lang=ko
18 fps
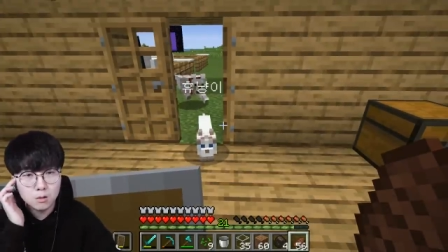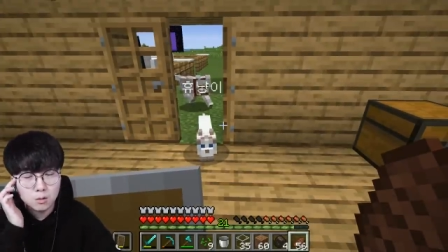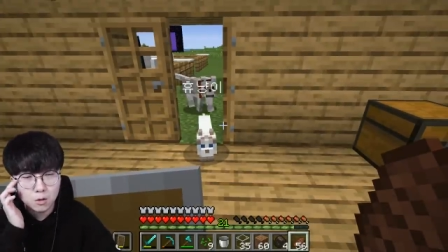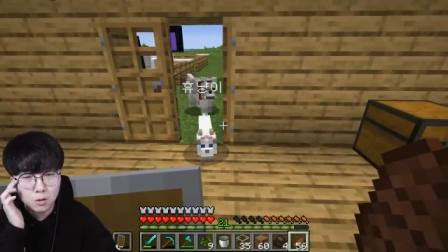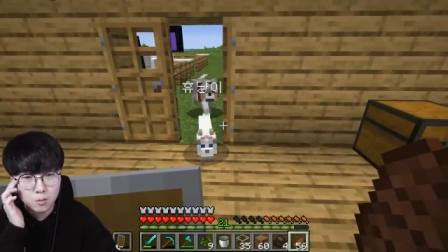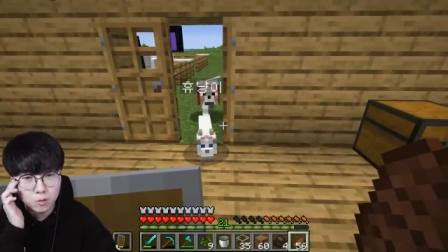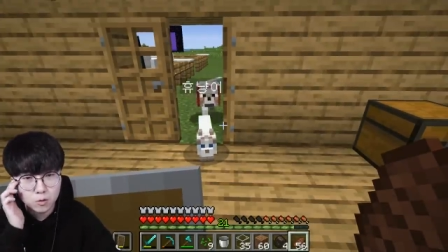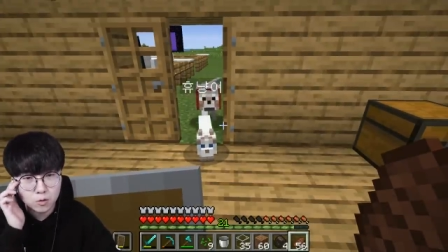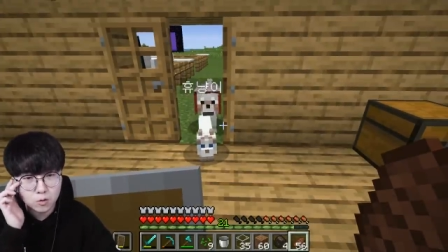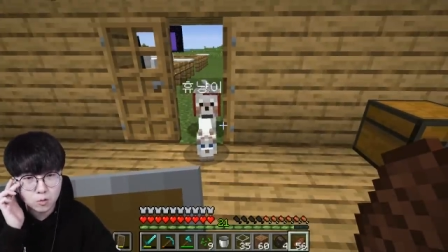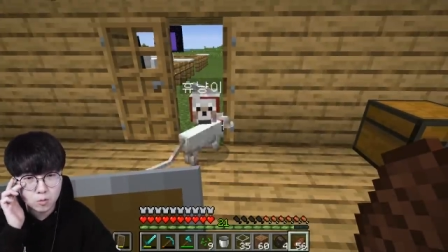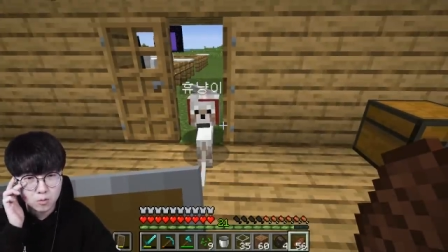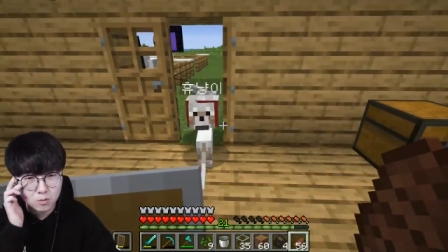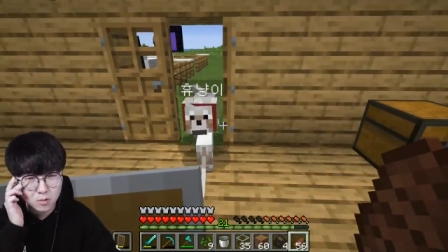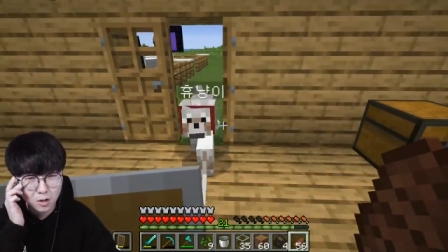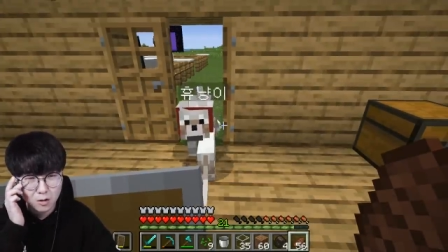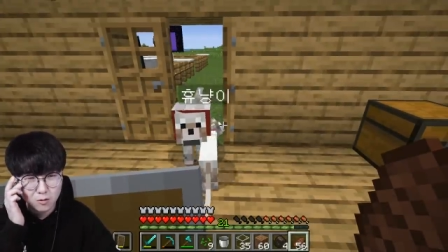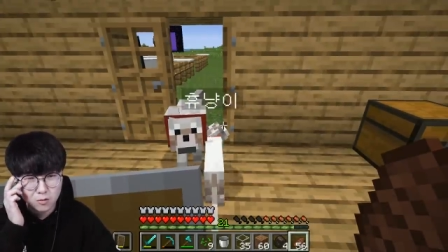여러분들 좀
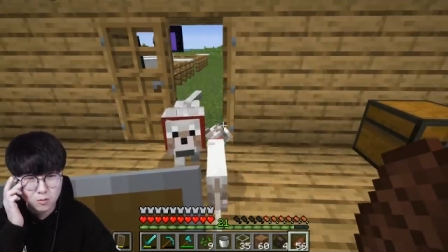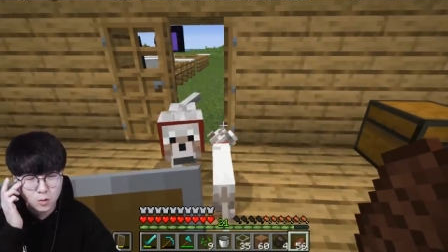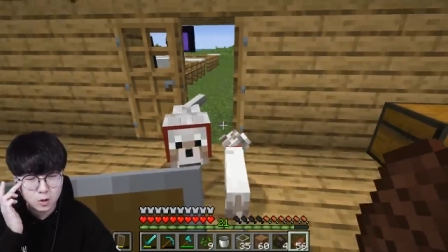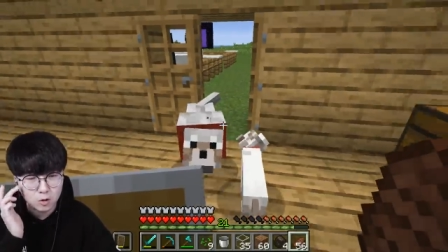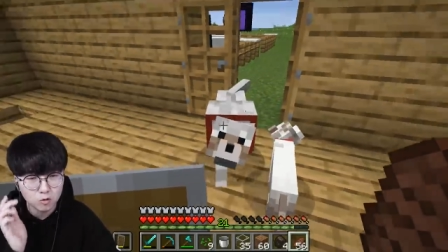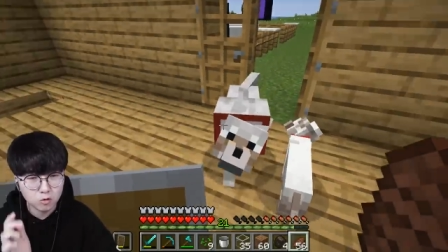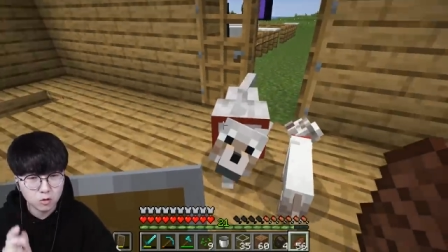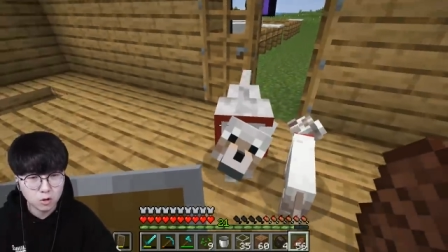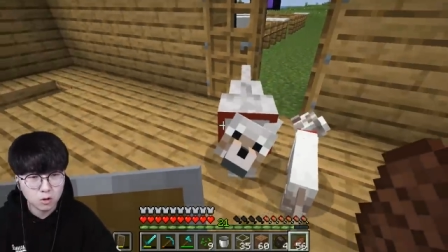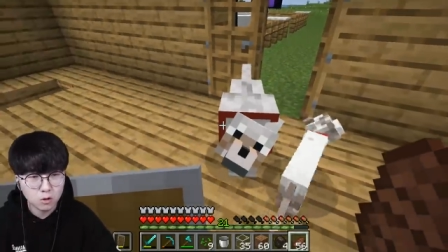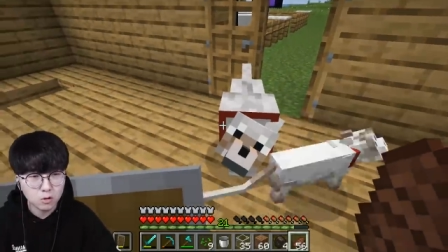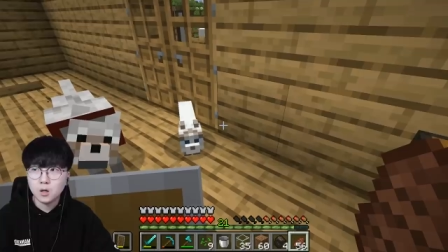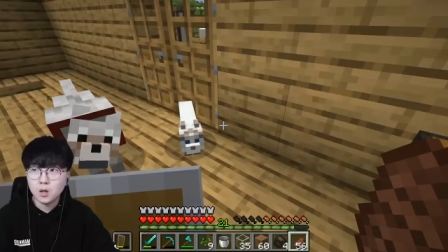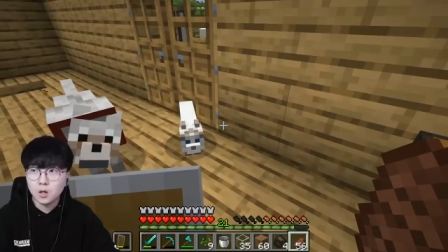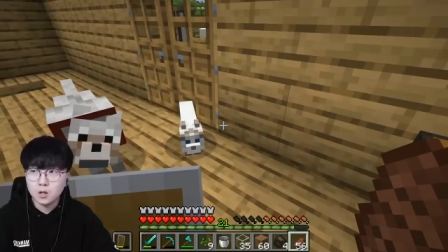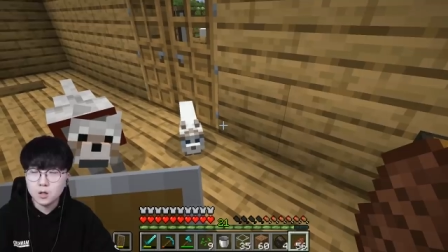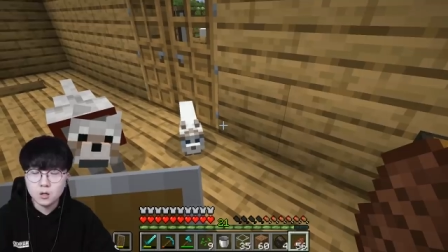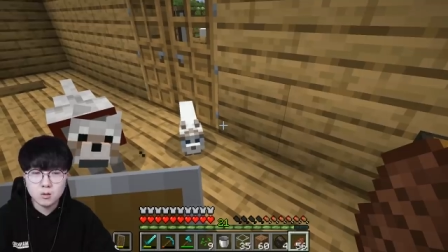댓글 좀 남겨주세요
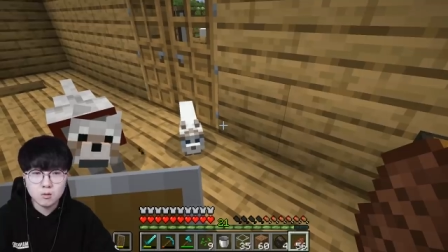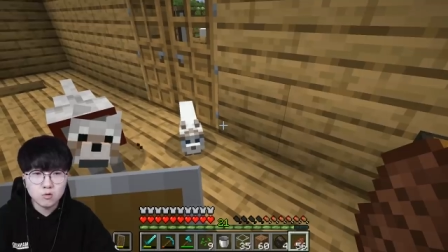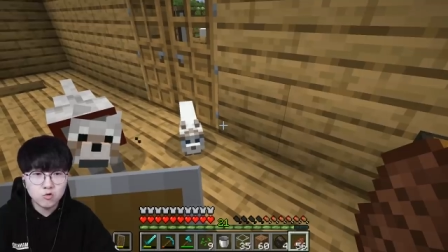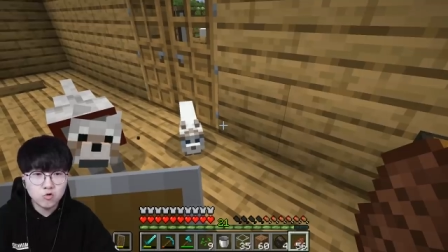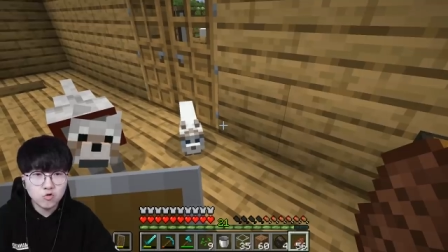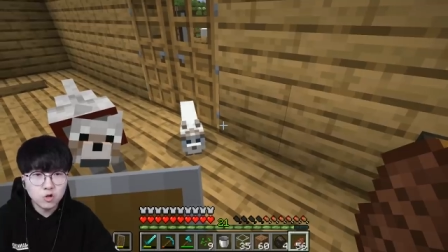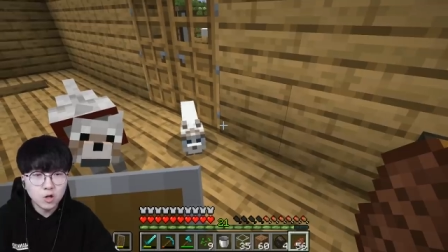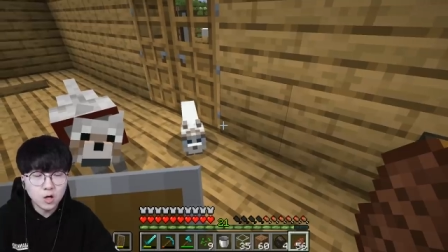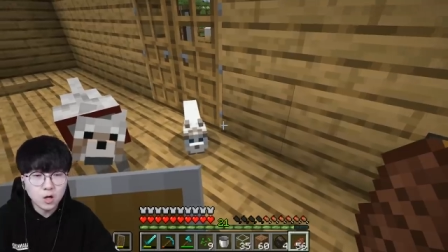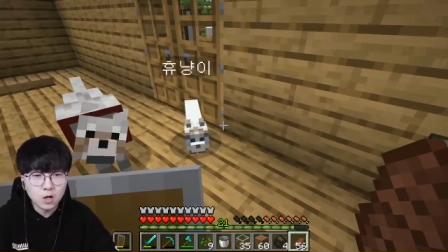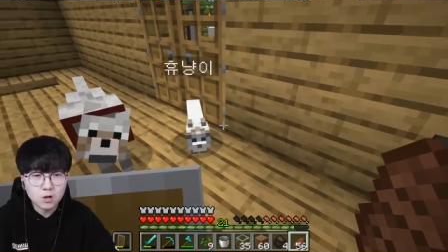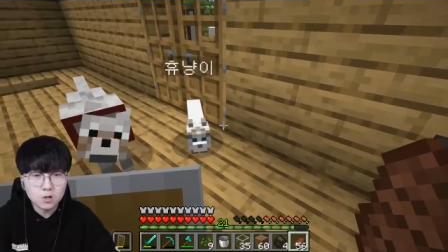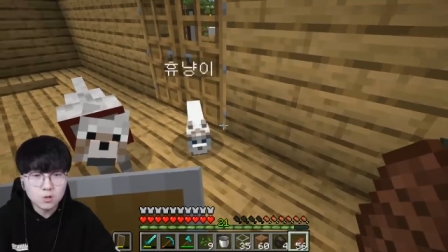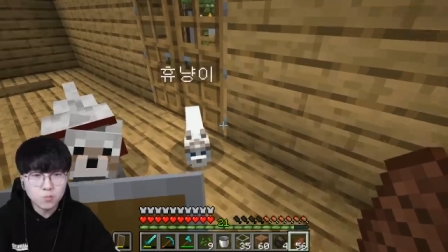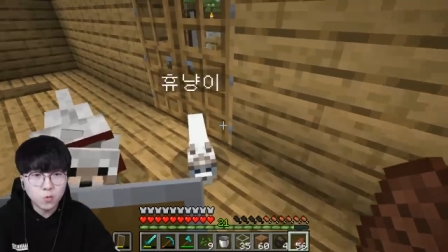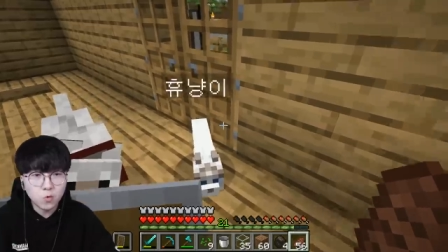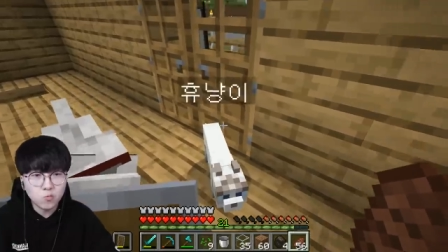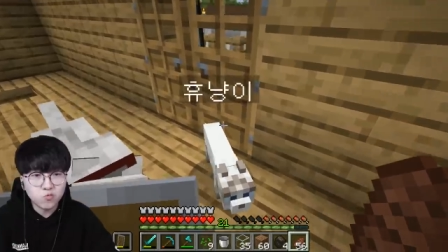아니 준영아 그
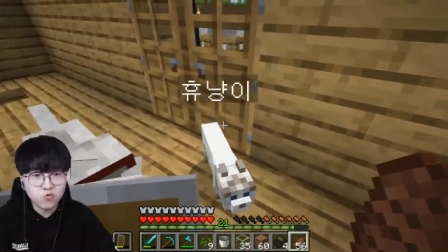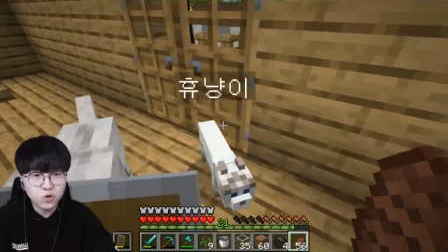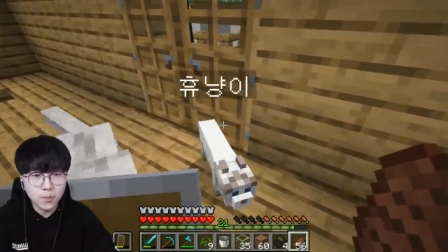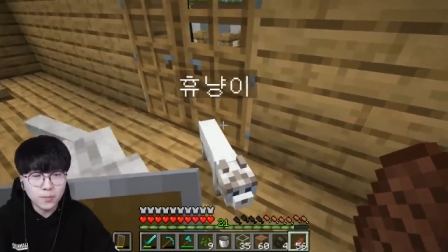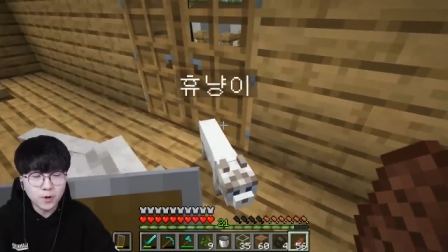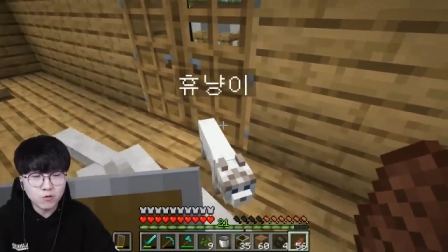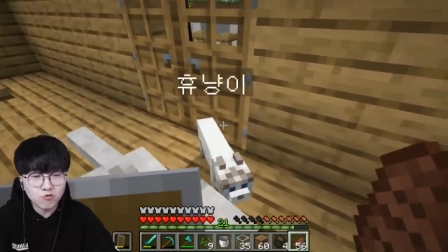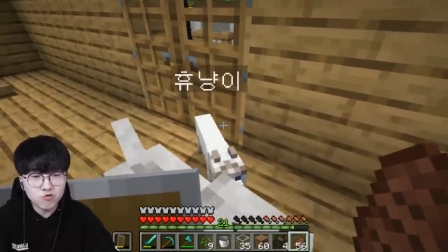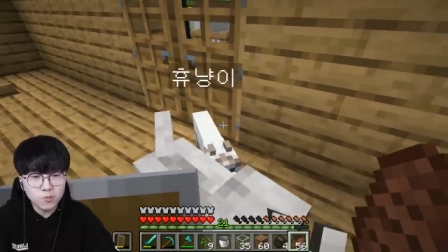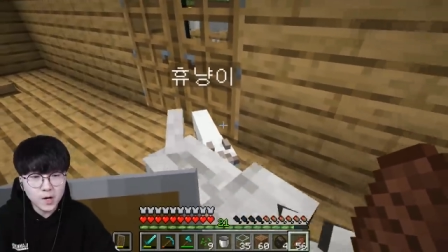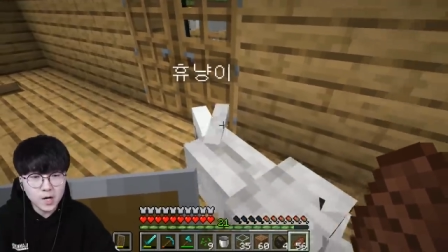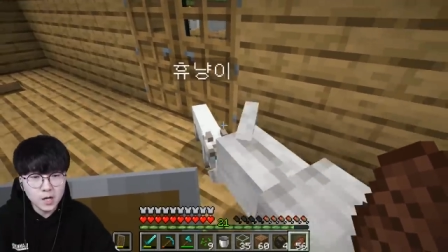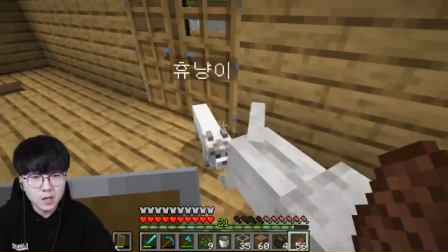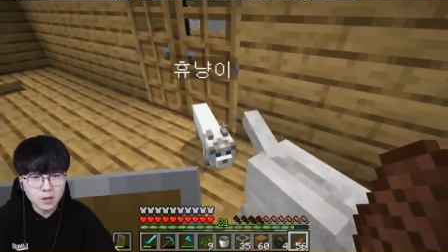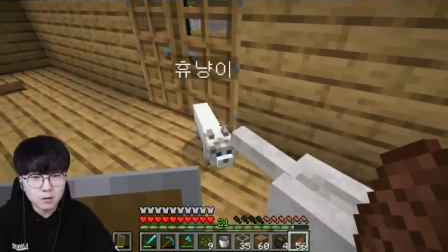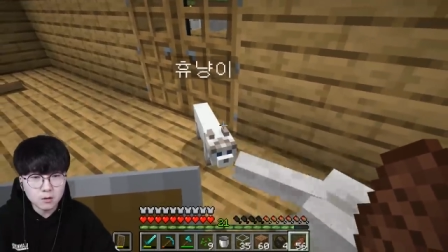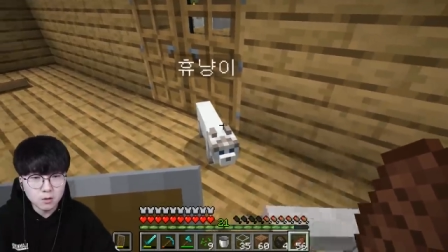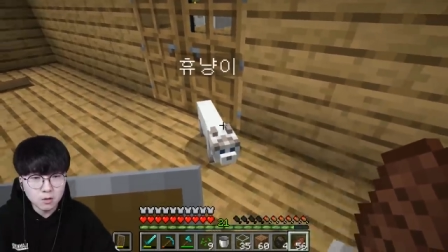뭐 문 앞에 꿀
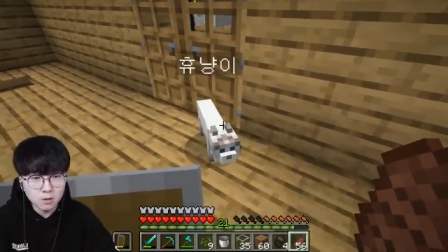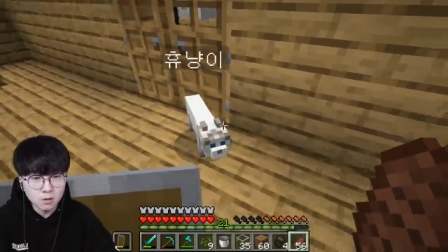발라놨어?